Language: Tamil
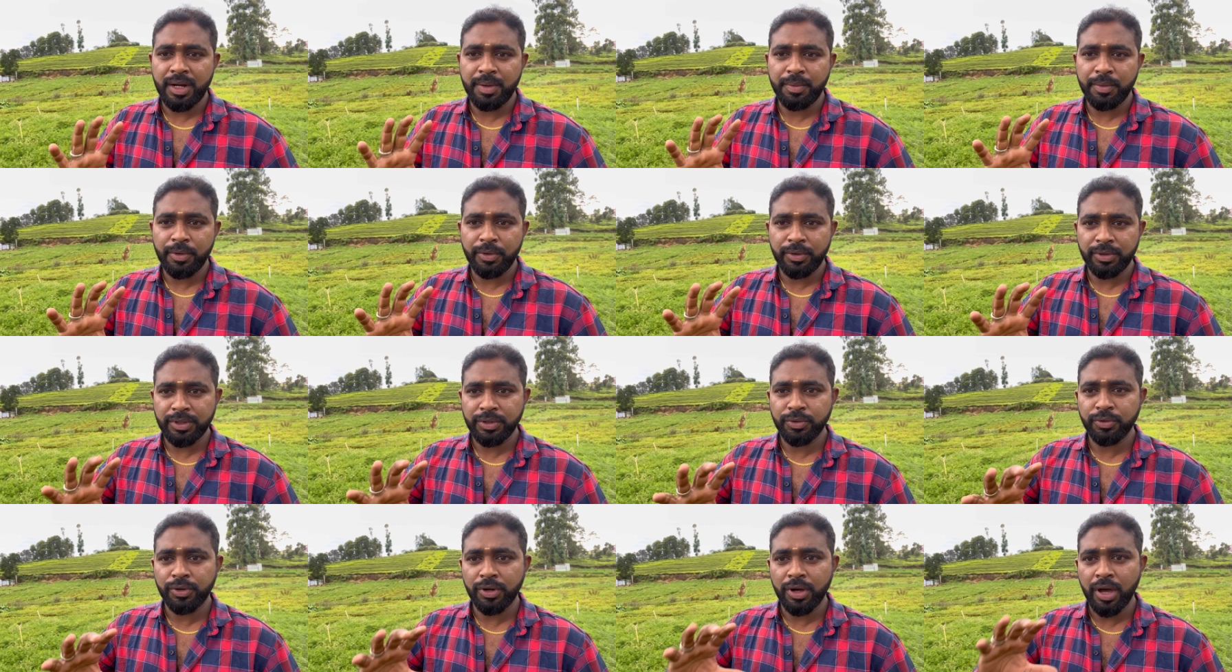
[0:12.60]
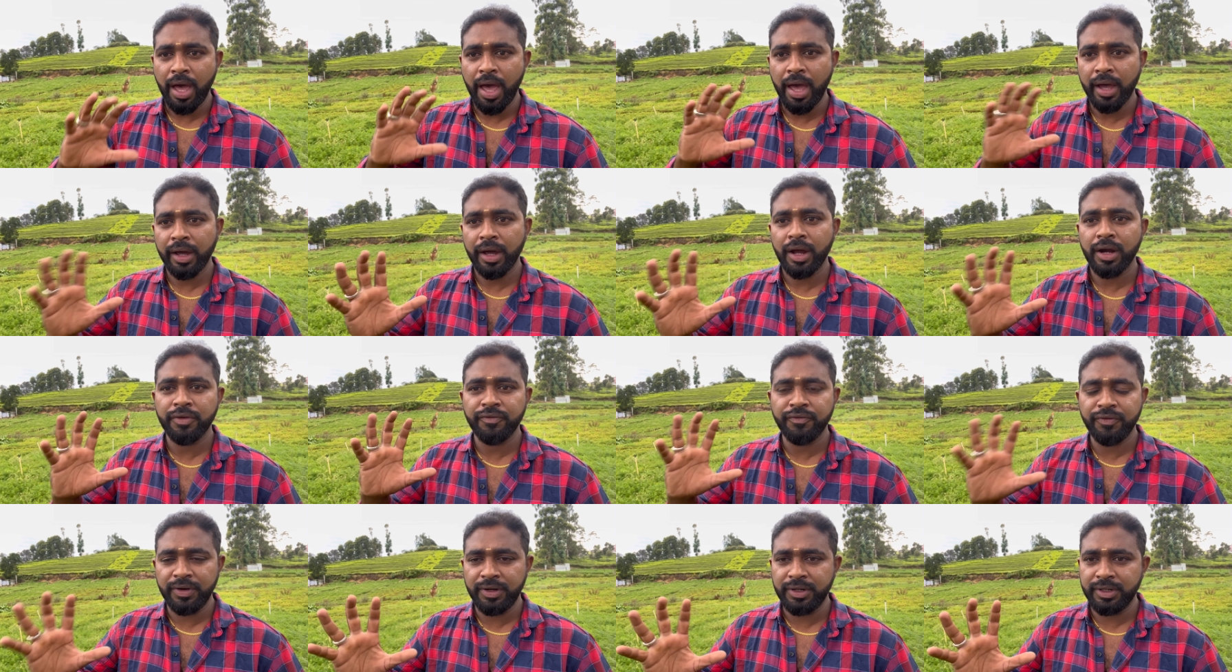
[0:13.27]
நம்ம வந்து ஒரு ஹேங்
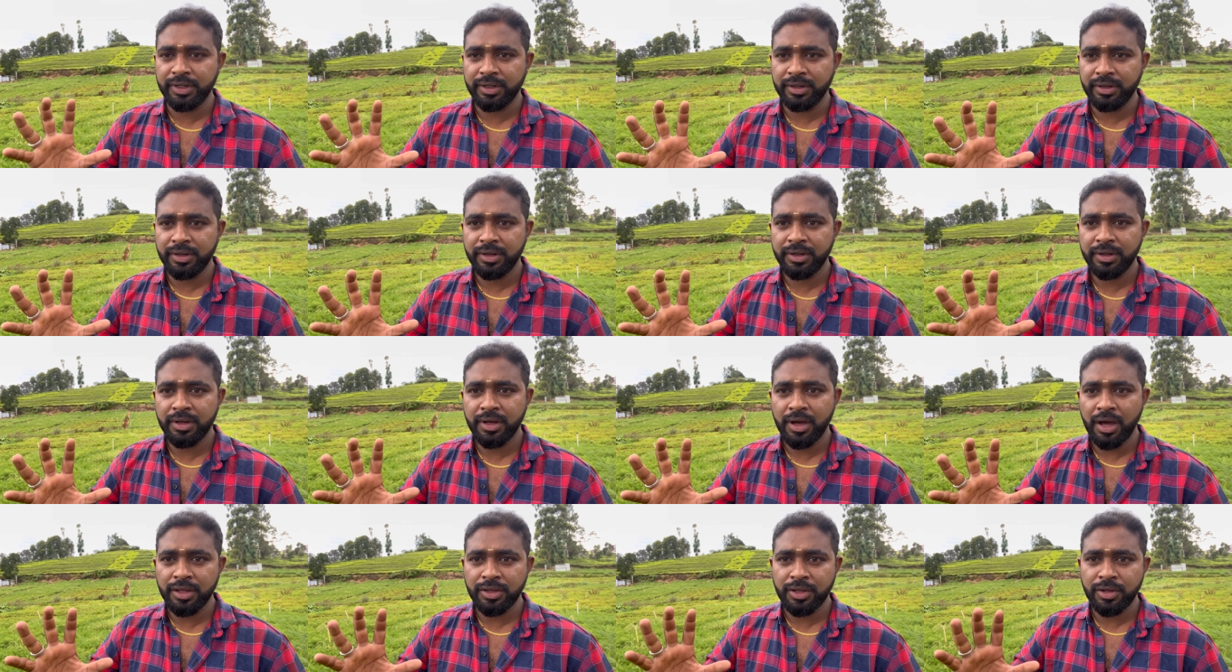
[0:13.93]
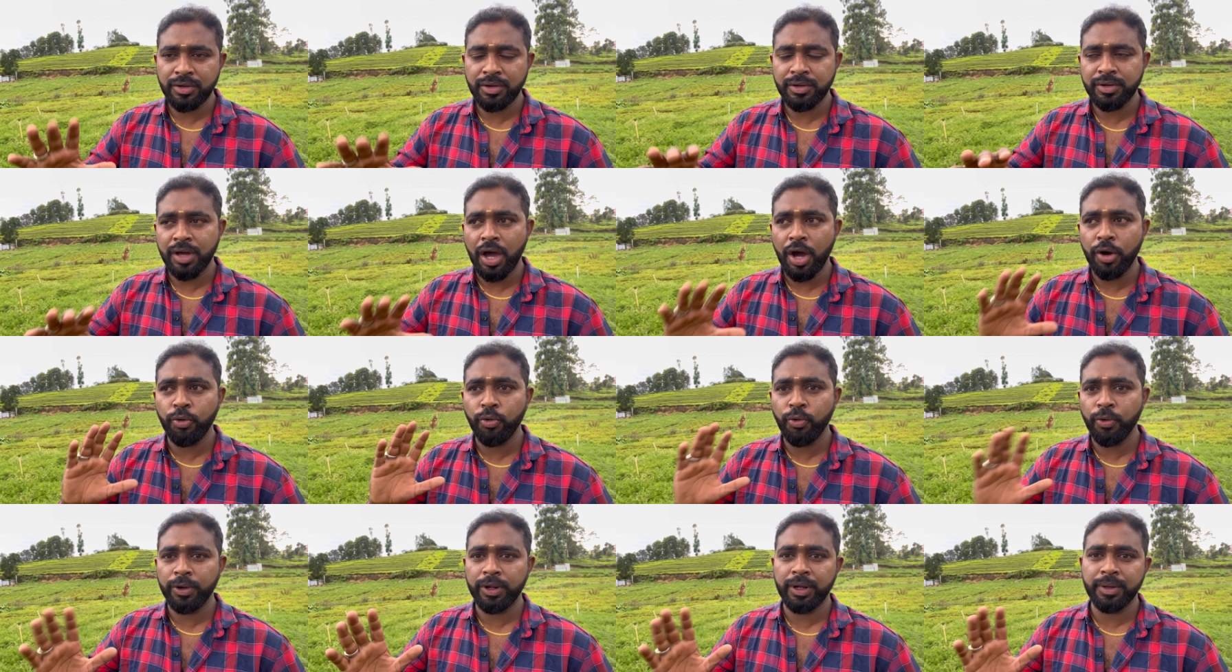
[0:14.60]
ஆன் ஃபில்டர் அதாவது
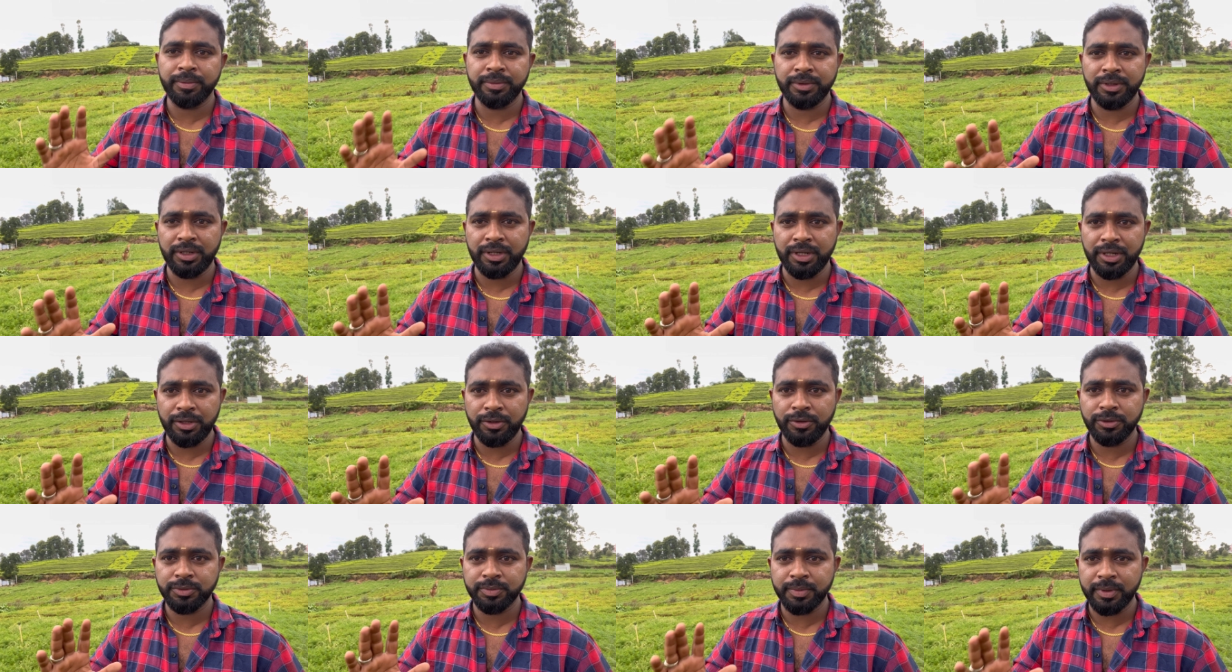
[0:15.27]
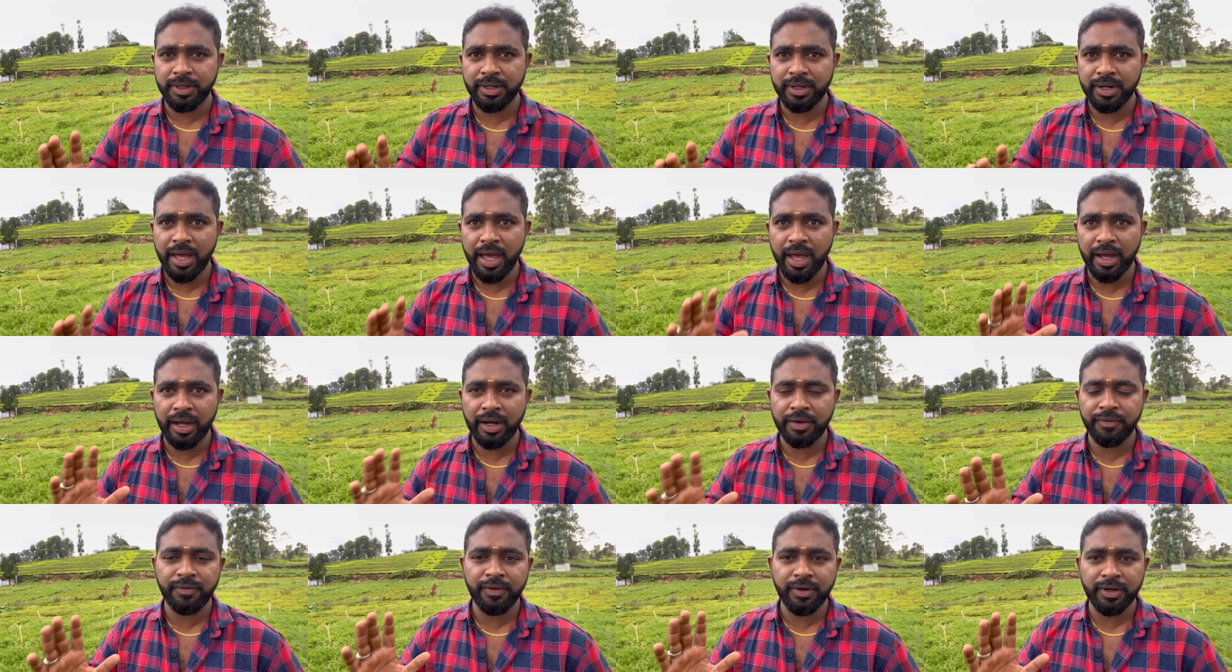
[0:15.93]
அக்வாரியத்துக்கு யூஸ் பண்ணுற
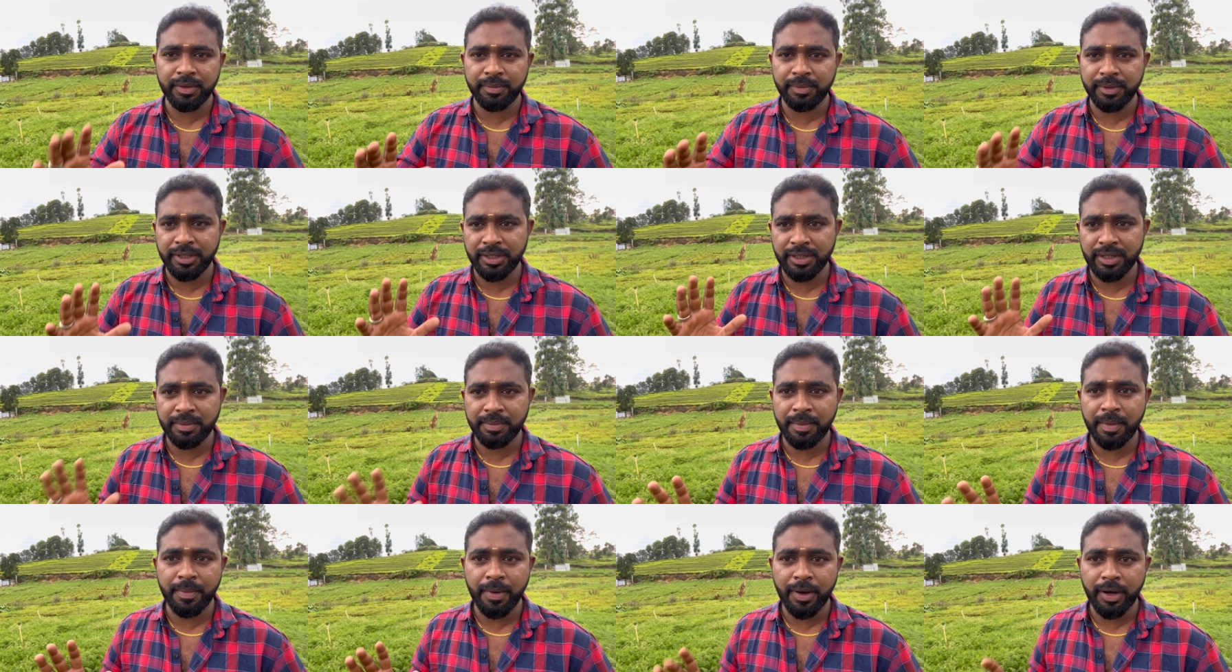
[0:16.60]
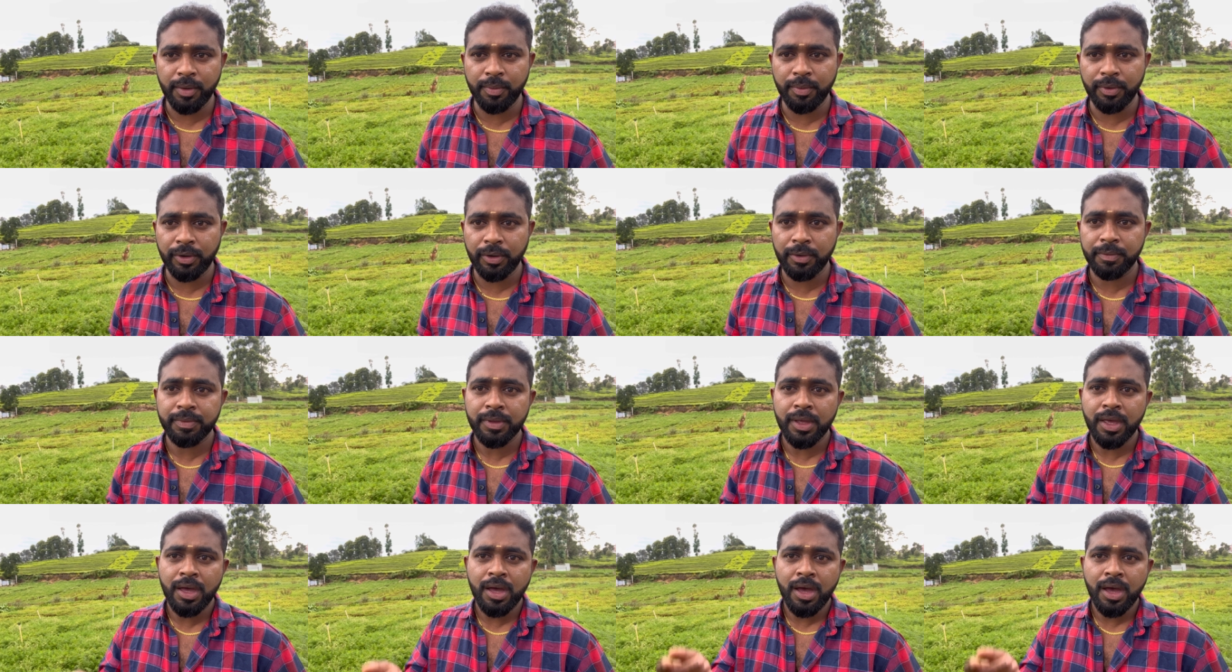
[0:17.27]
ஹேங் ஆன் ஃபில்டரை பற்றி தான் நம்ம பார்க்க போகிறோம்